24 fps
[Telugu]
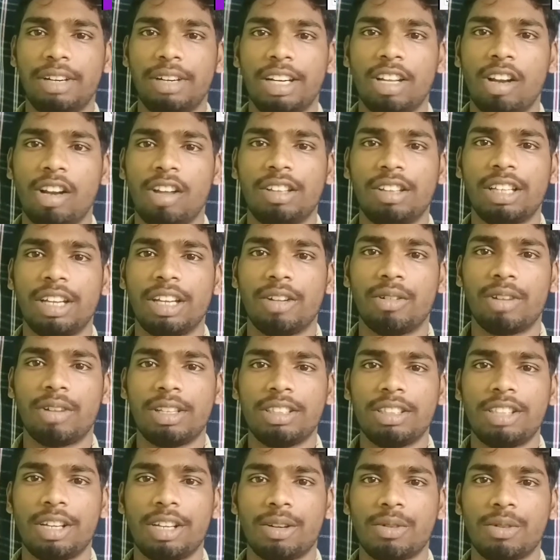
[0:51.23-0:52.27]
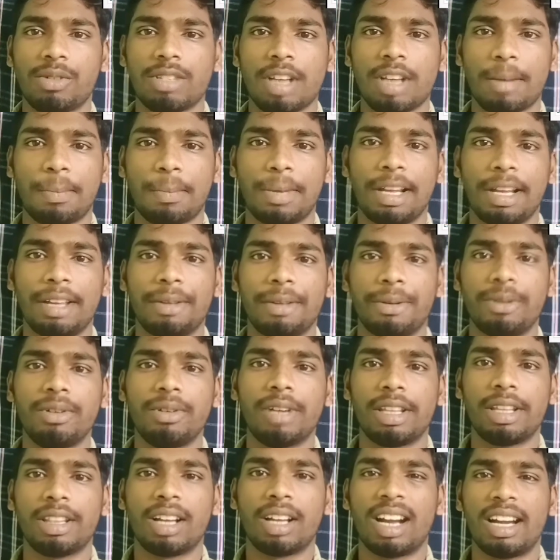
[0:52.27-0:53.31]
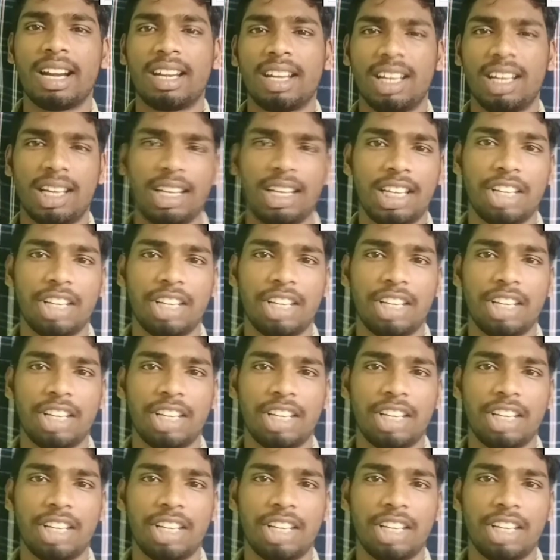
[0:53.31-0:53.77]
వీడియోలో దీని గురించి ఎక్కువ చెప్పలేదు ఎందుకంటే